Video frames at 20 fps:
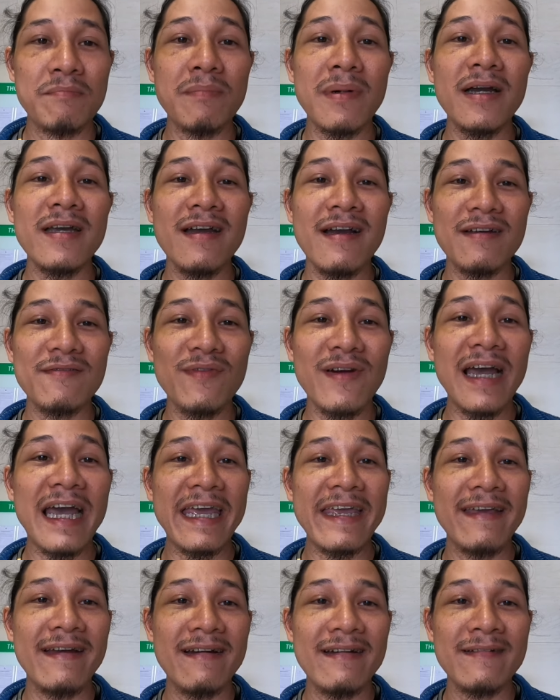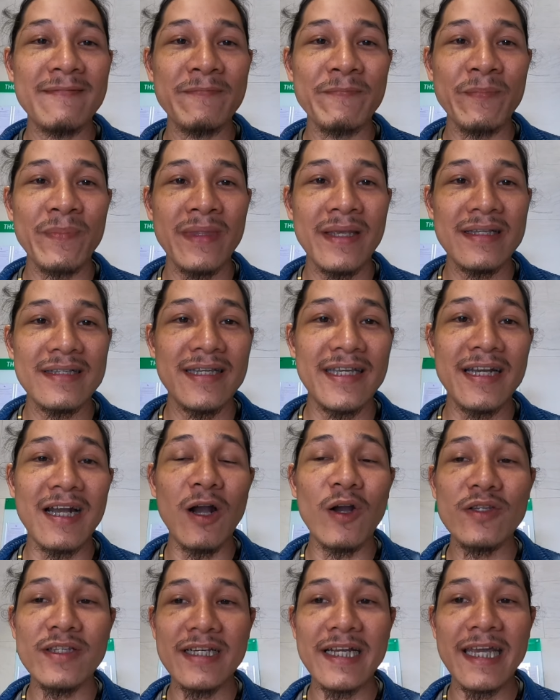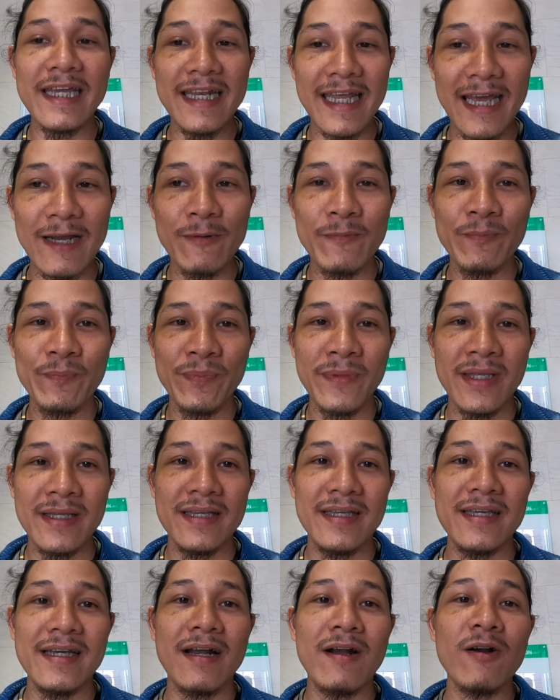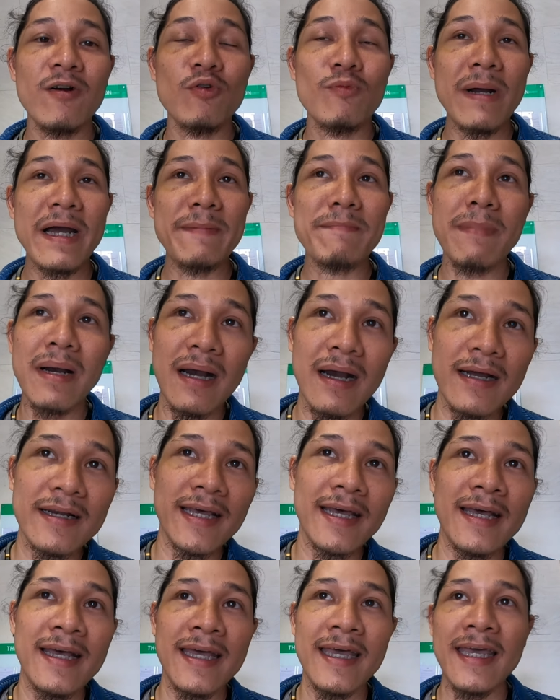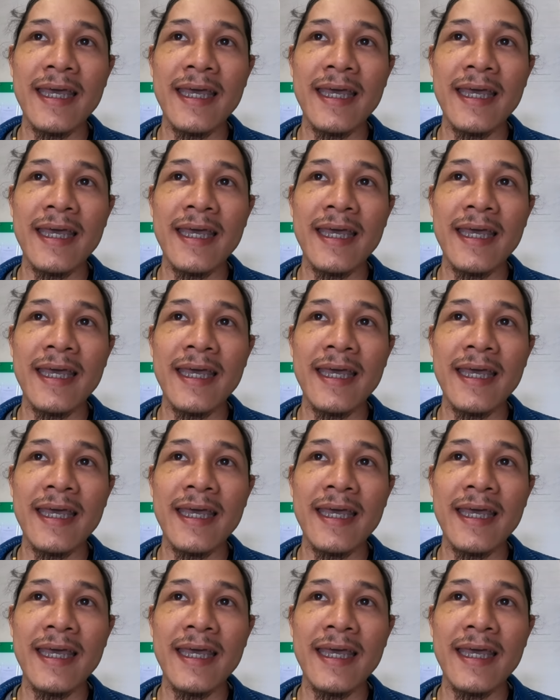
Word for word: mới hơn và hay hơn thì có những cái nào thì có U3M nè